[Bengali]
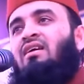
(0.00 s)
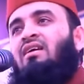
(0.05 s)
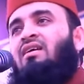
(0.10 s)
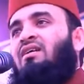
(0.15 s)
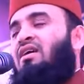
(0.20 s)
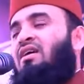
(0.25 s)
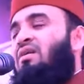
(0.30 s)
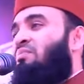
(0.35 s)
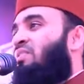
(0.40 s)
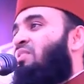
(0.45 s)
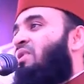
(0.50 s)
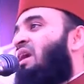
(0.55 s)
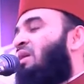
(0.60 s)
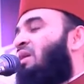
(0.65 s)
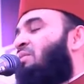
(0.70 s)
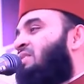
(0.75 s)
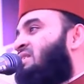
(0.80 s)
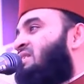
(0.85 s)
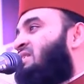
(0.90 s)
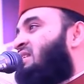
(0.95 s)
রব্বুল
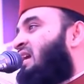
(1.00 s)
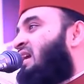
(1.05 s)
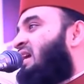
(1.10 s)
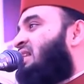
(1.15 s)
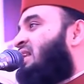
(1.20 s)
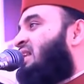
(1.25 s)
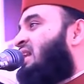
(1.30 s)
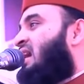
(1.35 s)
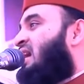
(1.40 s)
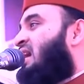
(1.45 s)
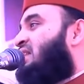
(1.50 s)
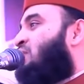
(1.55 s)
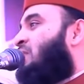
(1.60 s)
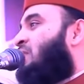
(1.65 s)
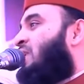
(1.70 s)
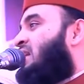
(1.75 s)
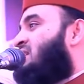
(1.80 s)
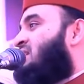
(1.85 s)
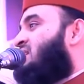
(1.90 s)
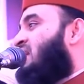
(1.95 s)
আলমিন সৈয়দনা আদম
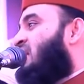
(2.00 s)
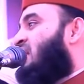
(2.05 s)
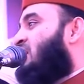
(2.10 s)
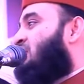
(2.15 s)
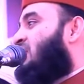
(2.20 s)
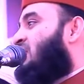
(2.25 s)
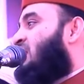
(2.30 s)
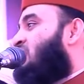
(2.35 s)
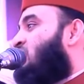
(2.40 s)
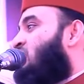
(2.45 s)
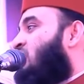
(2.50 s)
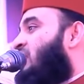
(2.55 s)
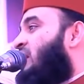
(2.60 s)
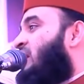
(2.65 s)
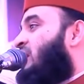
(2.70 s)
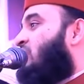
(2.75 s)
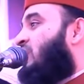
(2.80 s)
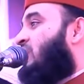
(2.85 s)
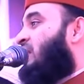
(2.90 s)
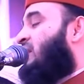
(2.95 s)
আলাইসাল্লামকে তৈরি
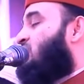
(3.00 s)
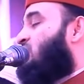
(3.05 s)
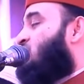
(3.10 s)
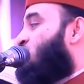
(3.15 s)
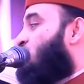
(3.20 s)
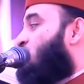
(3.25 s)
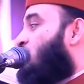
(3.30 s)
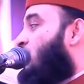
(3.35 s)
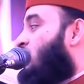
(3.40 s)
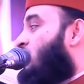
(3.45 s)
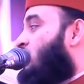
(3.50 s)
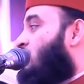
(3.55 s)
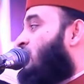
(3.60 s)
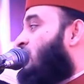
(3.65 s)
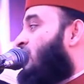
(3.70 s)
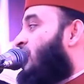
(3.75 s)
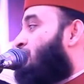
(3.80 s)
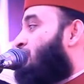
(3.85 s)
করলেন যুবক করে